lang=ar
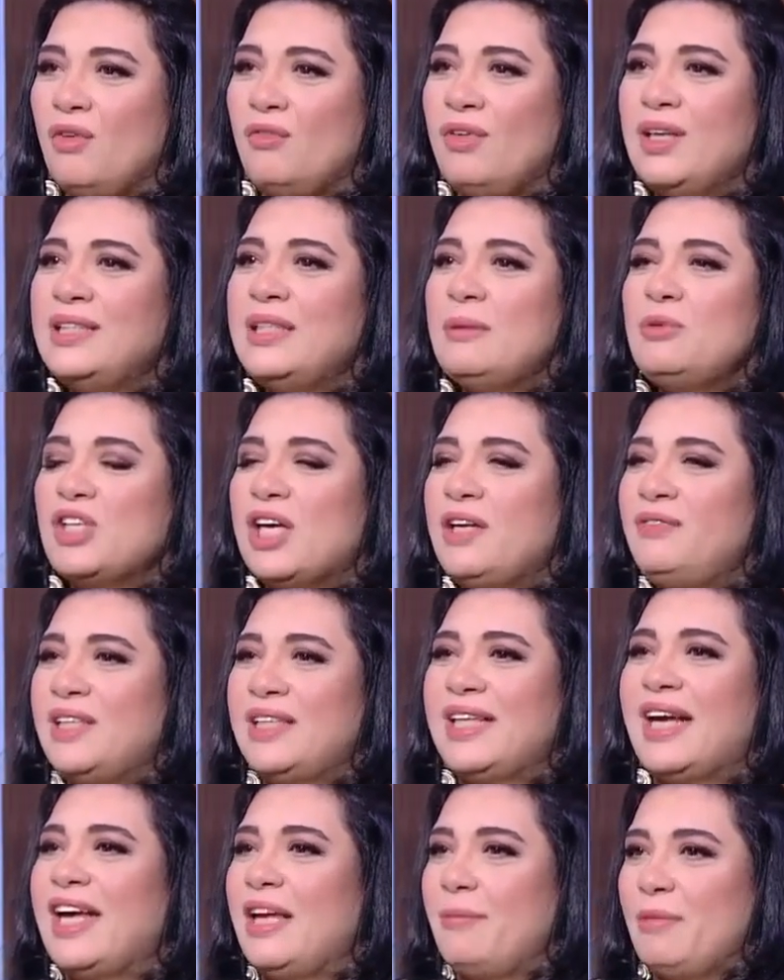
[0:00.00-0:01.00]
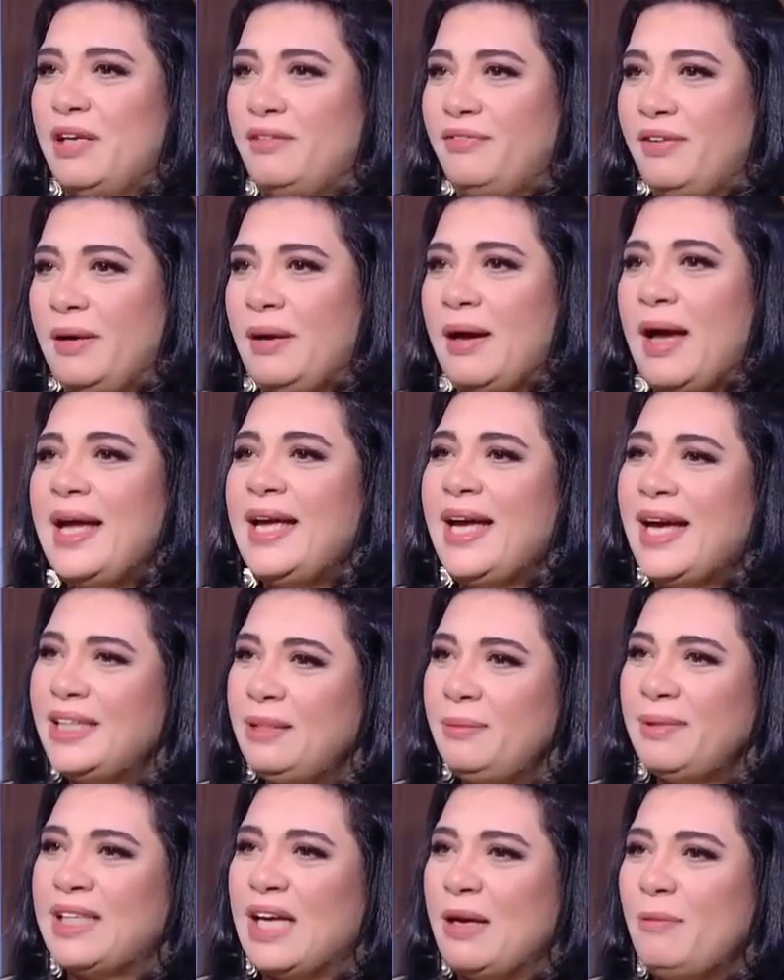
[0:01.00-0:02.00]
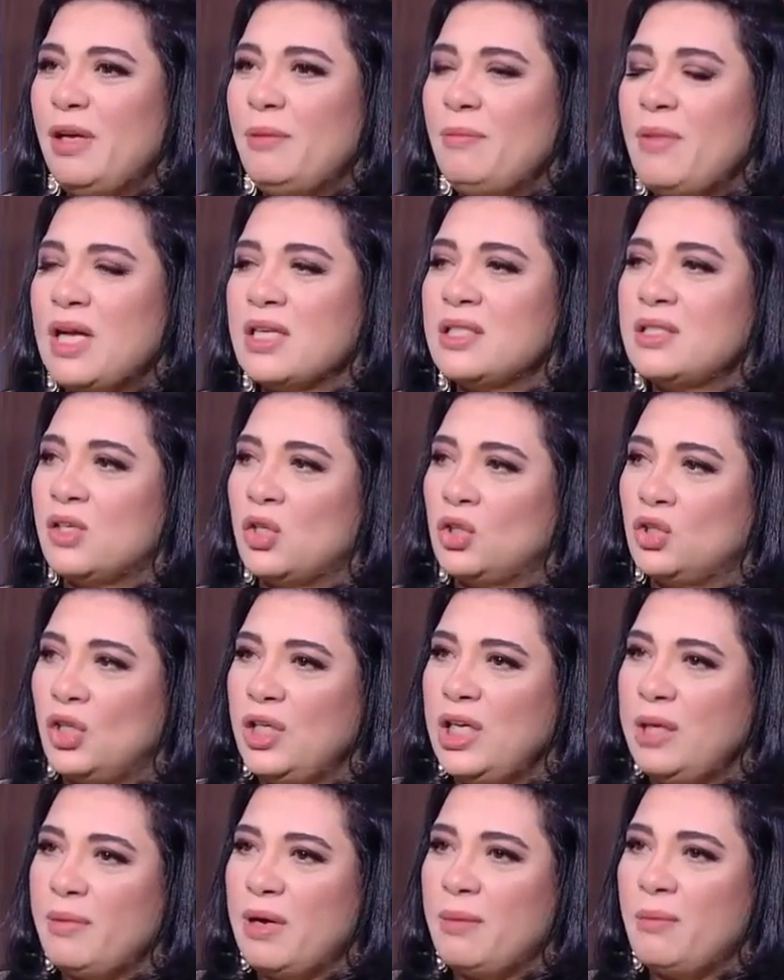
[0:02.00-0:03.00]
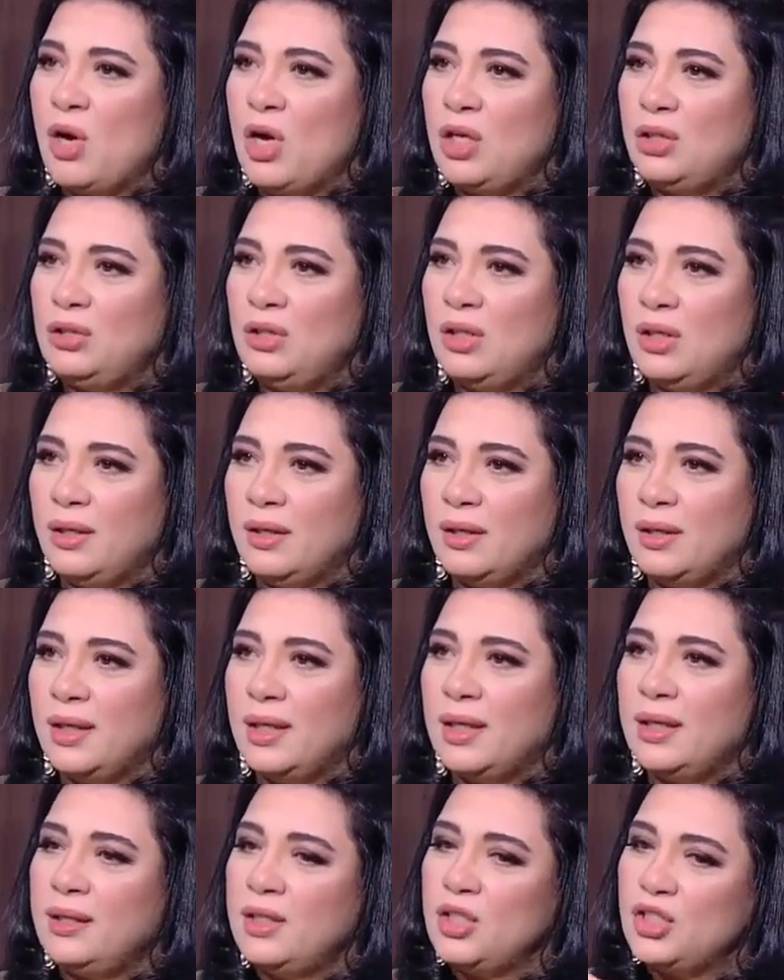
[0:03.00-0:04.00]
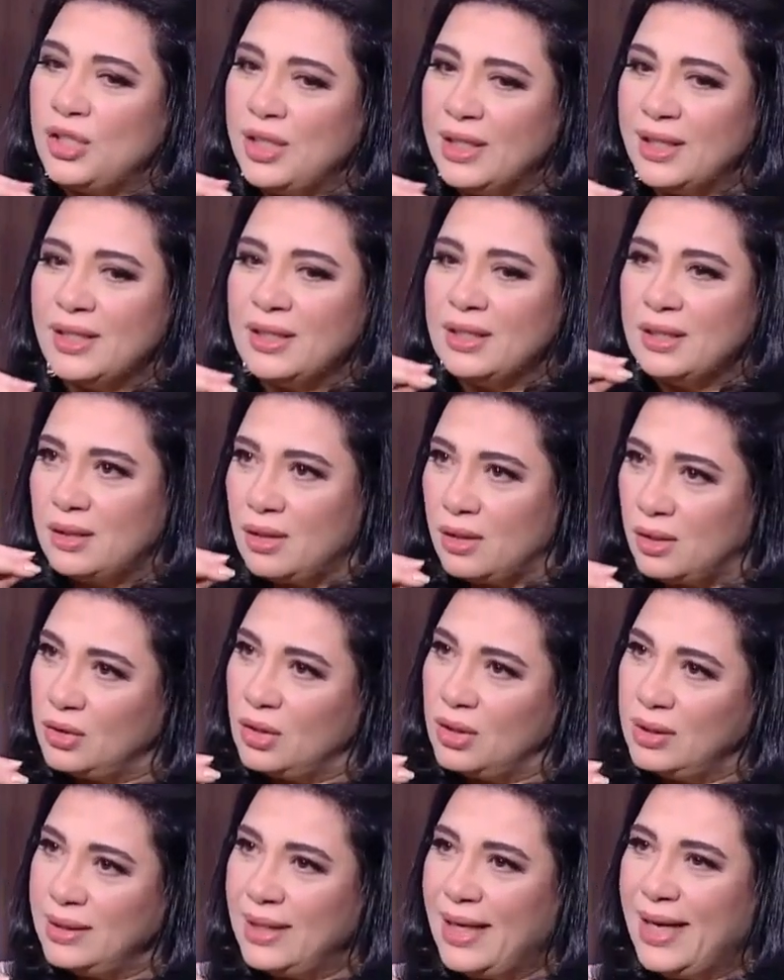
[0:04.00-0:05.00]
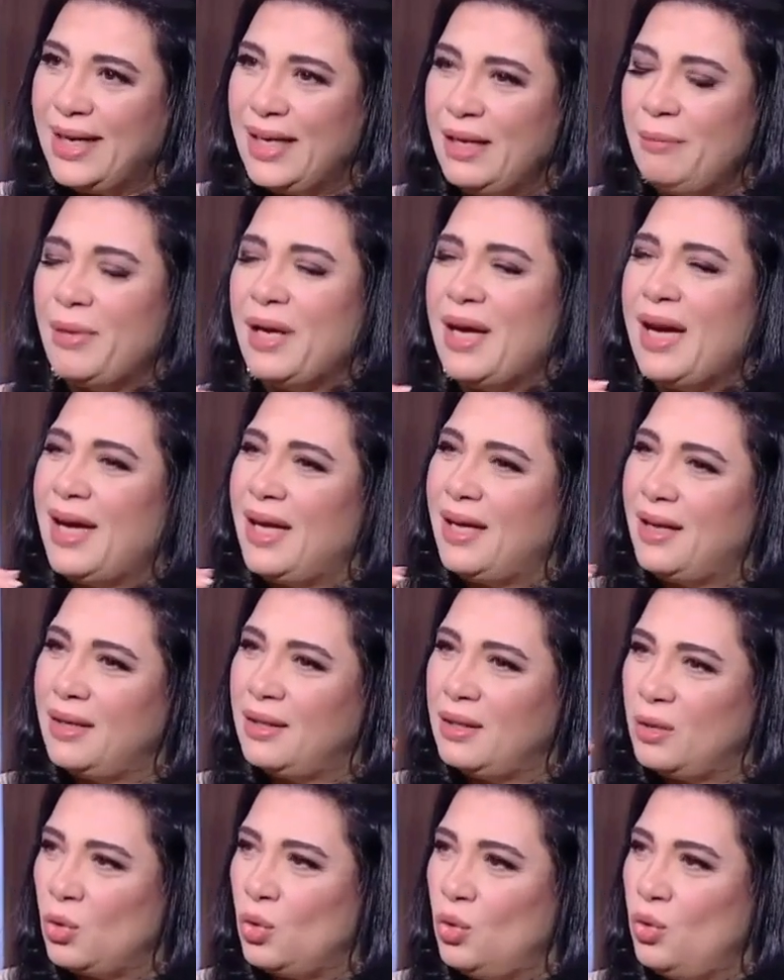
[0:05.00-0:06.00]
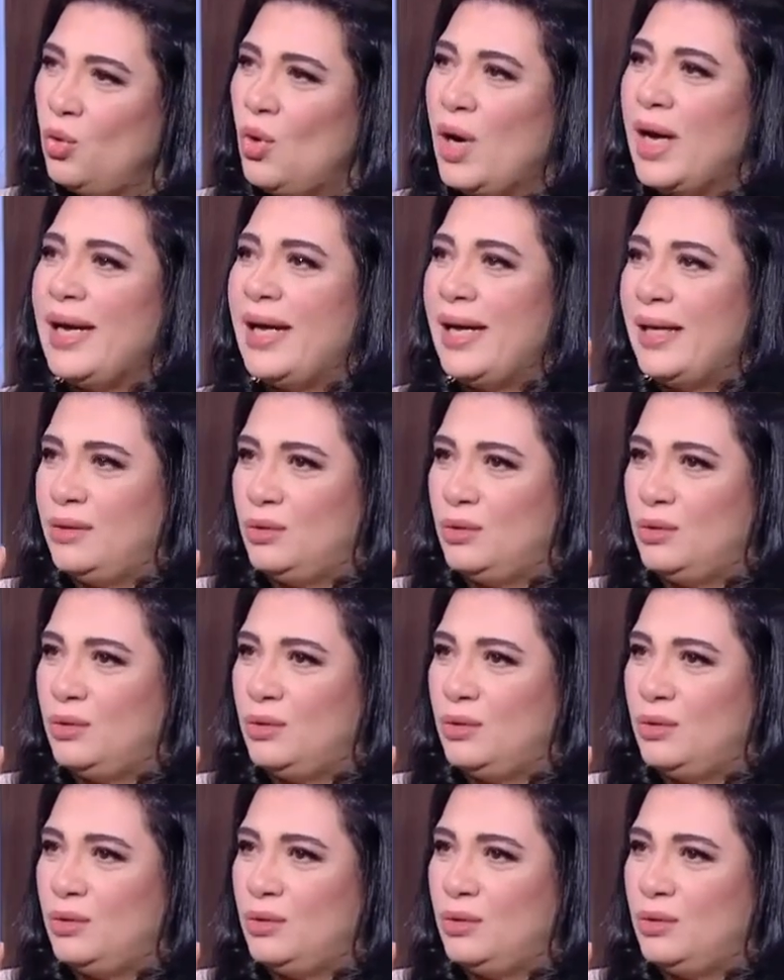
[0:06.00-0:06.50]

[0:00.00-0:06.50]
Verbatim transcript: فانت مش عارف تتعامل فاي حد بيتعامل مع السرطان يبقى مقدر ان شريكك السرطان ده هيبقى خلقه على